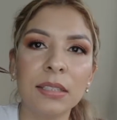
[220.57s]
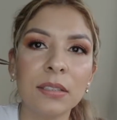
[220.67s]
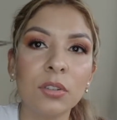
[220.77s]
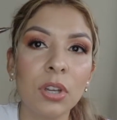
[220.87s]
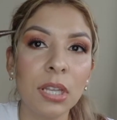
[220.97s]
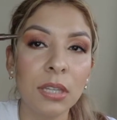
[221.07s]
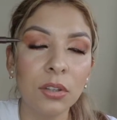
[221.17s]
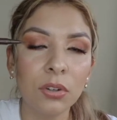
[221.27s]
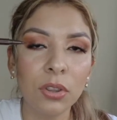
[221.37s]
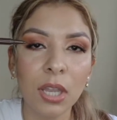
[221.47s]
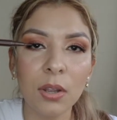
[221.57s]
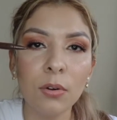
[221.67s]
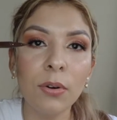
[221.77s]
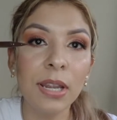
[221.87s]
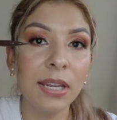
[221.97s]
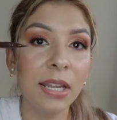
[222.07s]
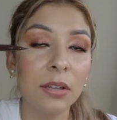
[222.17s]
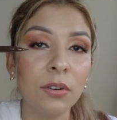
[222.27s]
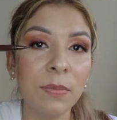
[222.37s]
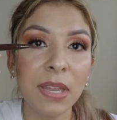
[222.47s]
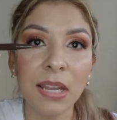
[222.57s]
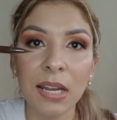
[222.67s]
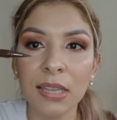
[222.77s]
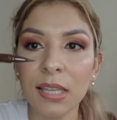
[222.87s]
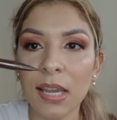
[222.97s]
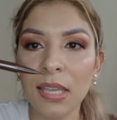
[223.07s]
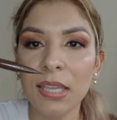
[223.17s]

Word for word: Es, yo, yo tengo el negro y me encanta.